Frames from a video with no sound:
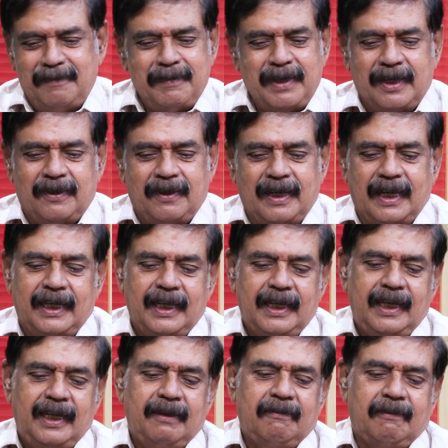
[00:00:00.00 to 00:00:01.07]
మన అంటే
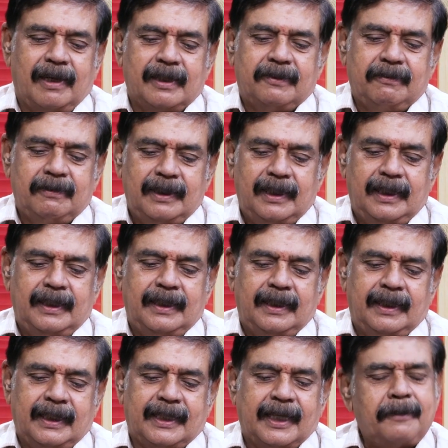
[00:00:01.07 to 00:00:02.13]
నేను వాస్తవంగా
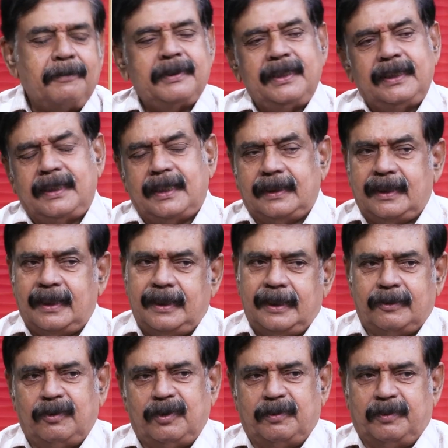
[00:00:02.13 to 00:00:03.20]
ఏంటంటే కర్మ సిద్ధాంతాన్ని
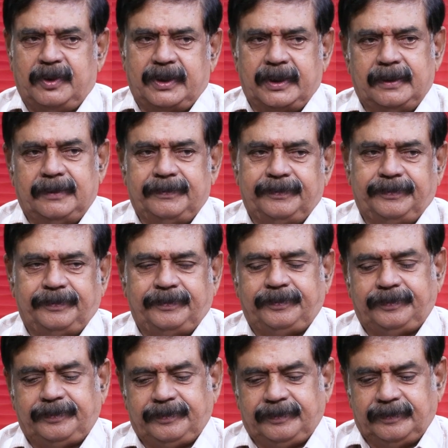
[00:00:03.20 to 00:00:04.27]
ఎక్కువ నమ్ముతాను
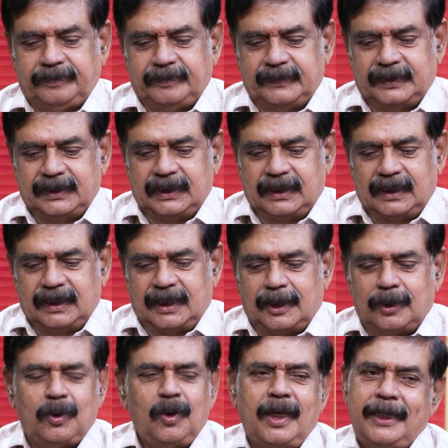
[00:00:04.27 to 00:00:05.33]

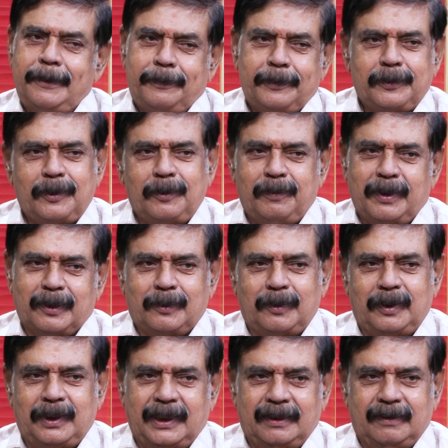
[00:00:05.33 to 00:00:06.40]
అందులో అయ్యప్ప స్వామి
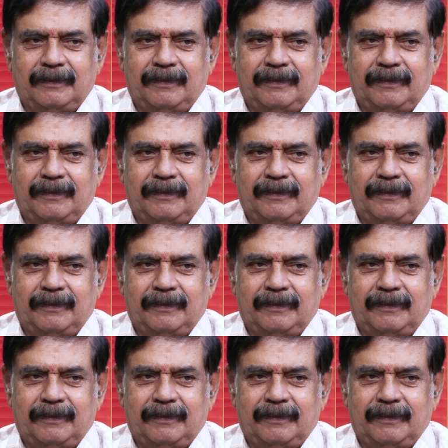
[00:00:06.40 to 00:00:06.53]
భక్తుడిని